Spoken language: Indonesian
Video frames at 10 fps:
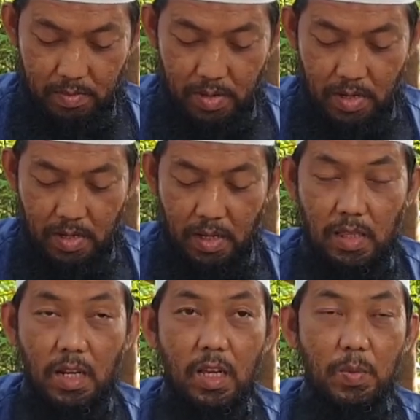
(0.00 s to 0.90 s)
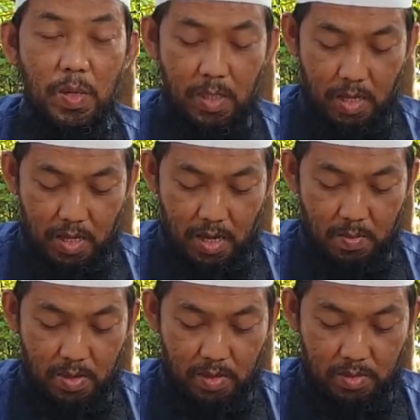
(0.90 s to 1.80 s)
Maka datanglah perintah
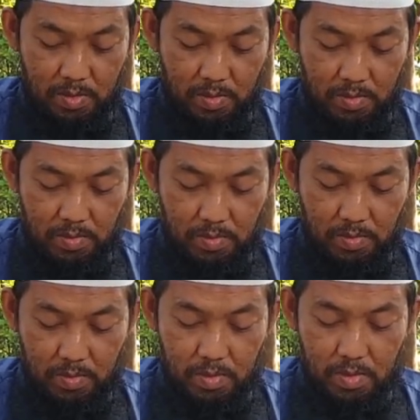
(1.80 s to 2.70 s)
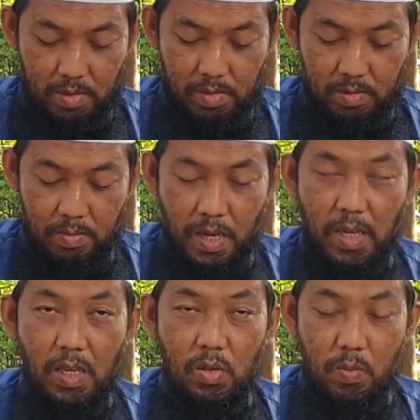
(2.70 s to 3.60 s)
kami,
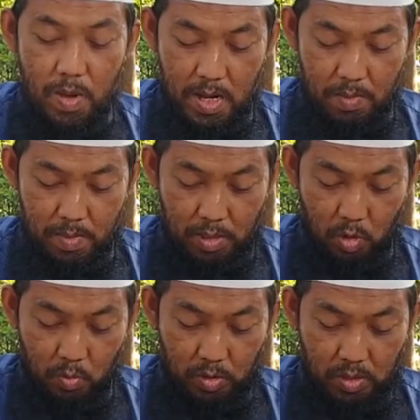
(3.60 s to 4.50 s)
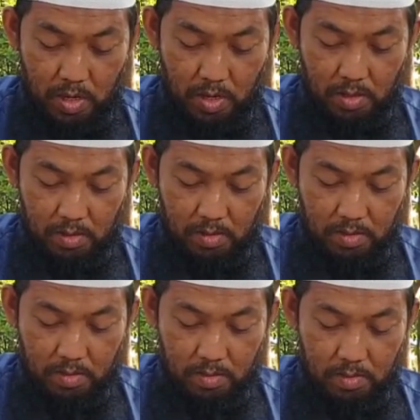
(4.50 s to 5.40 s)
baik itu malam ataupun siang,
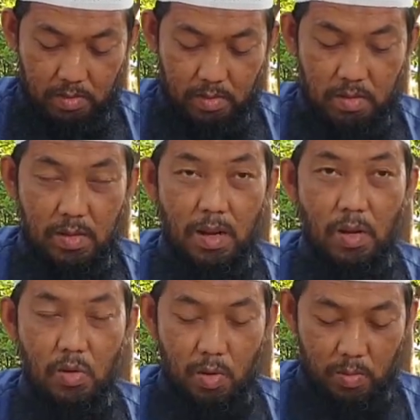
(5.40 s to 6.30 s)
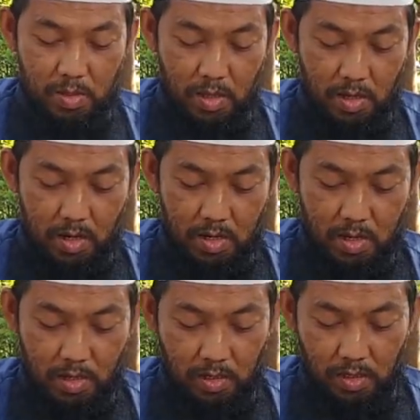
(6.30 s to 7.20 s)
lalu kami jadikan
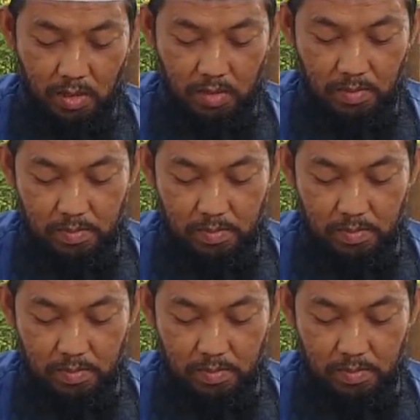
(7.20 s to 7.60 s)
ia kering,